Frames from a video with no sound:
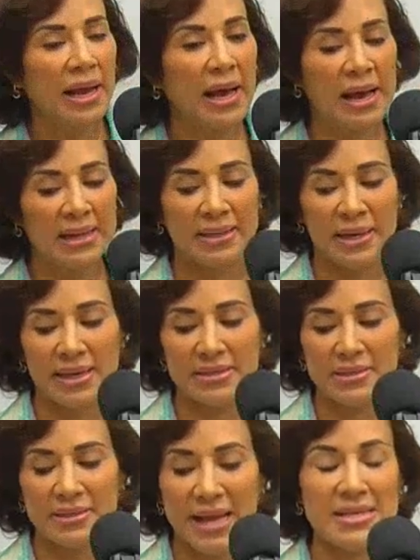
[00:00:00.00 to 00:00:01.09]
altas
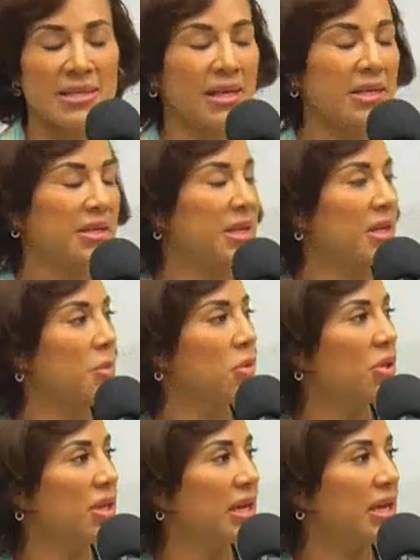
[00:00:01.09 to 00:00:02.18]
tasas que tenemos
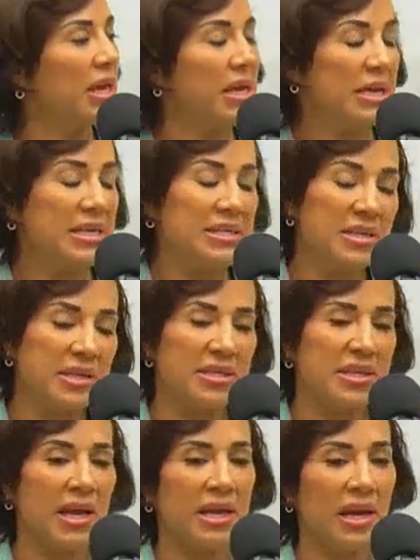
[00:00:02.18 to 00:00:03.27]
de
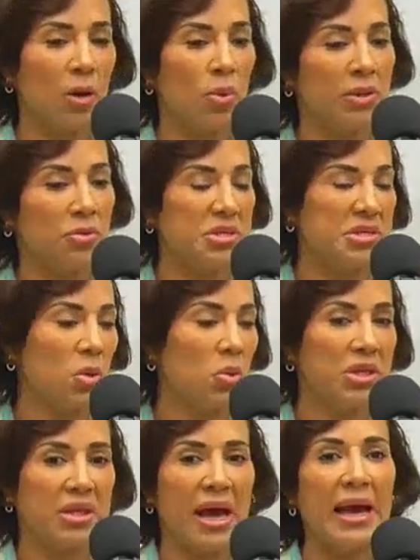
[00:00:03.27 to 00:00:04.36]
incidencias en la cuanto a
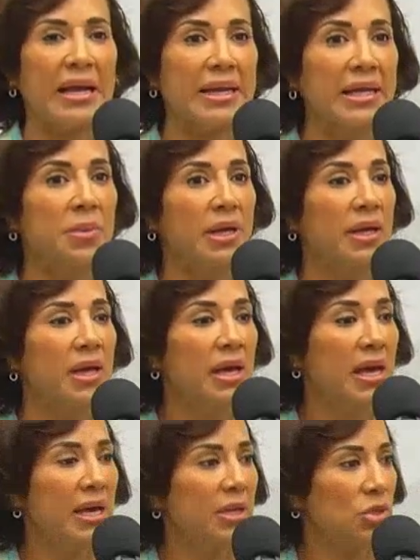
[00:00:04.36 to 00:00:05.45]
inseguridad, crimen.
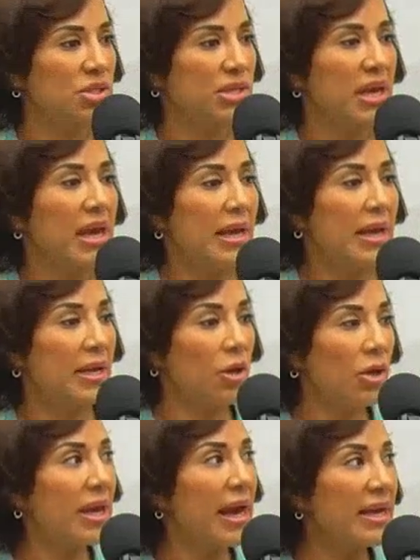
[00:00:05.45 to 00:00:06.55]
Entonces, creo
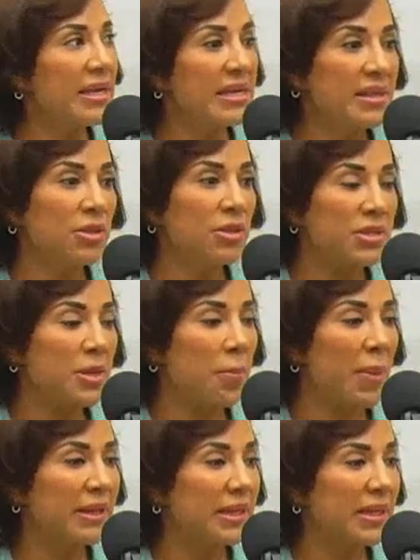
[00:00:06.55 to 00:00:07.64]
que hay, y dentro de esa
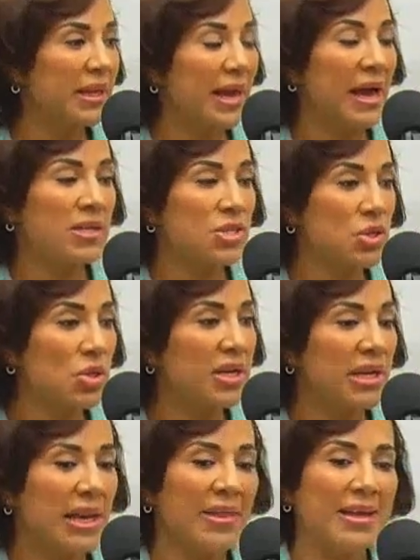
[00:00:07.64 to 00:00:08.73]
parte de las acciones,
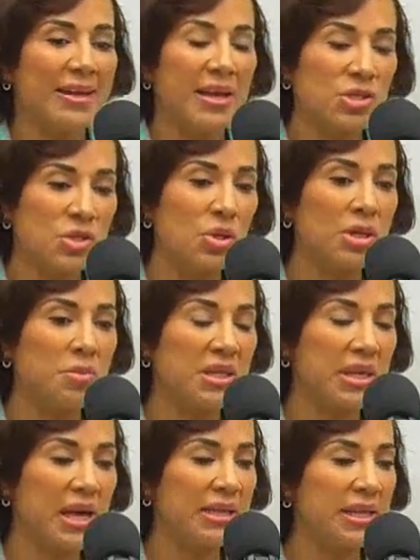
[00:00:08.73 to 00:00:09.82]
la de reacción
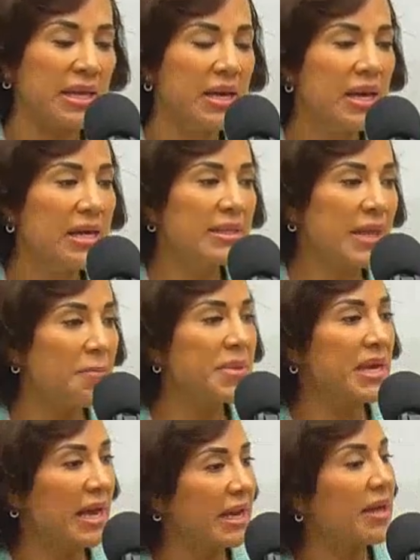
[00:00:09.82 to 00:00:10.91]
inmediata,
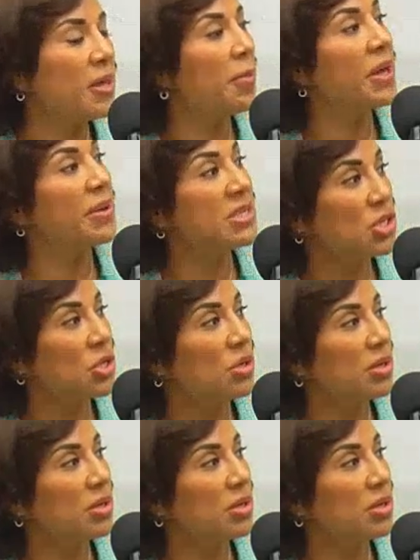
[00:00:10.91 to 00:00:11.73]
también hay las de prevención.